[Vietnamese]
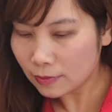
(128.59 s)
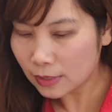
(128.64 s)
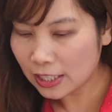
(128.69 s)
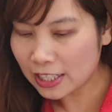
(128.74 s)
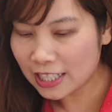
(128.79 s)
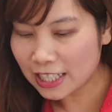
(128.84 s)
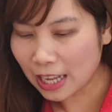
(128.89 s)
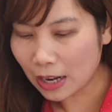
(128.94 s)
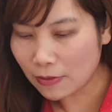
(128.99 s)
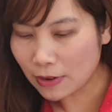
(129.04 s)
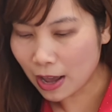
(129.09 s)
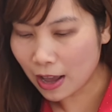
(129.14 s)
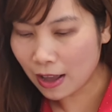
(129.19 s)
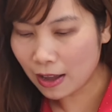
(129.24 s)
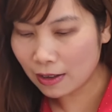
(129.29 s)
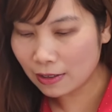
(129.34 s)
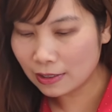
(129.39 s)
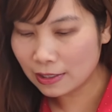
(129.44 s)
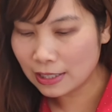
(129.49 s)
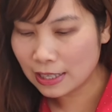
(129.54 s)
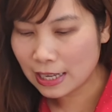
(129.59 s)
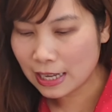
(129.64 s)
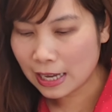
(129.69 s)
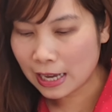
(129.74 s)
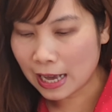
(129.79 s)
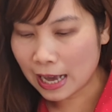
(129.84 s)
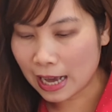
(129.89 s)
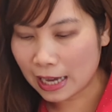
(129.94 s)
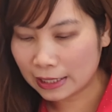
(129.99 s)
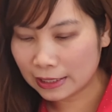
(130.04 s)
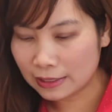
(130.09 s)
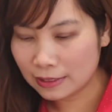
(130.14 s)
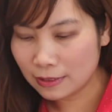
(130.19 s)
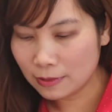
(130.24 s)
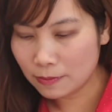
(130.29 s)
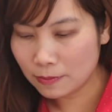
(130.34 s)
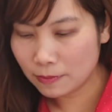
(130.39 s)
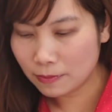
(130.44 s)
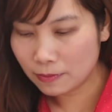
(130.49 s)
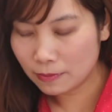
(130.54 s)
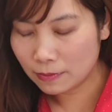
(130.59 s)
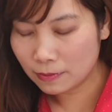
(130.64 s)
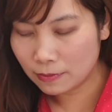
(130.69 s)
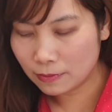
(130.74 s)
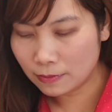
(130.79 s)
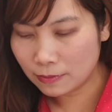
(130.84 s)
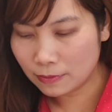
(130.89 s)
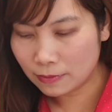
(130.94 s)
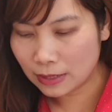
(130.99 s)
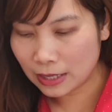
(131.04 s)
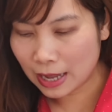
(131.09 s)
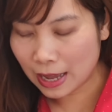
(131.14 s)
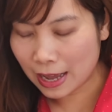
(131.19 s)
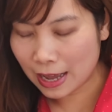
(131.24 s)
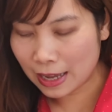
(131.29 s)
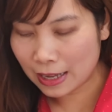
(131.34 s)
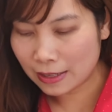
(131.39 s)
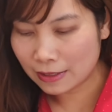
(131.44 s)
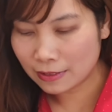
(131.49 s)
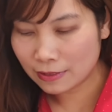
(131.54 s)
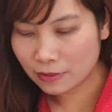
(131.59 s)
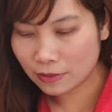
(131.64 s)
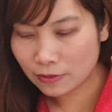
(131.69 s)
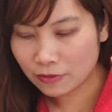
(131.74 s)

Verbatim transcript: Sau đó ảnh là